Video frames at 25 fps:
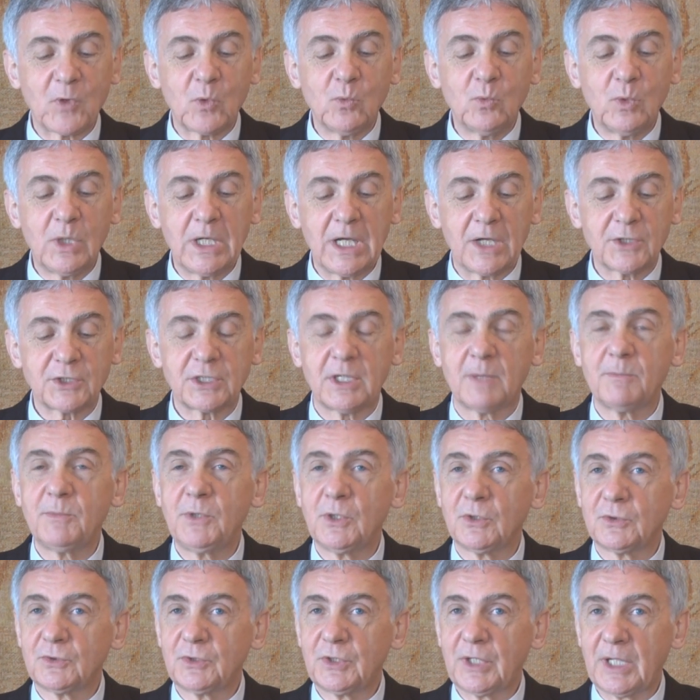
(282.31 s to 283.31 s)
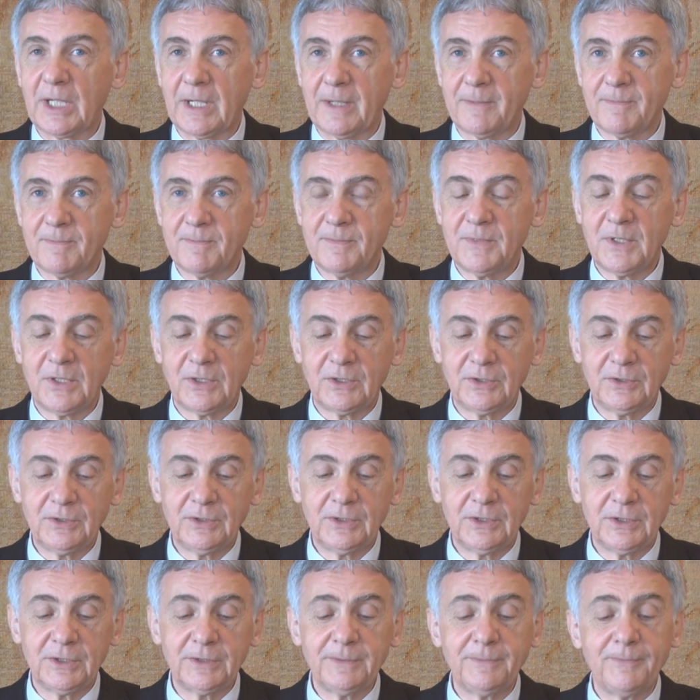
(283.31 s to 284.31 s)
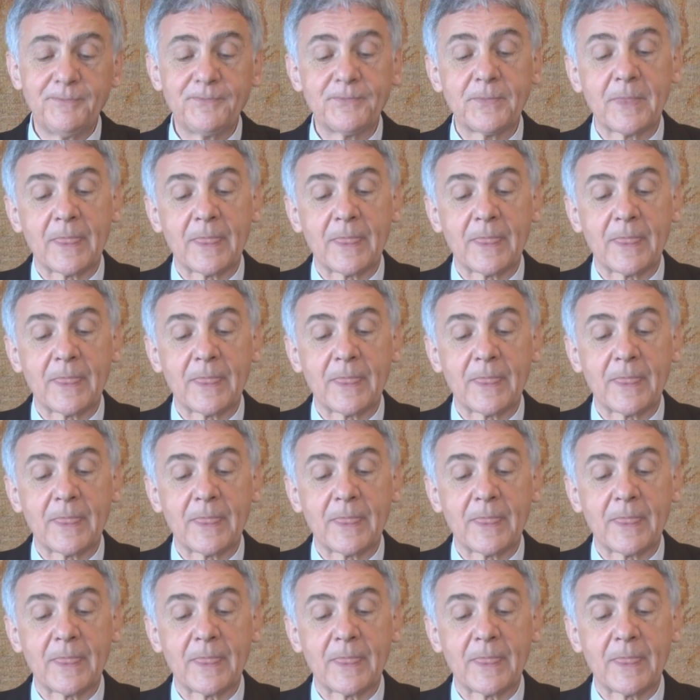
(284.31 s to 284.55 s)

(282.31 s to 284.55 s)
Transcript: Łukasza Piotra Byrdy,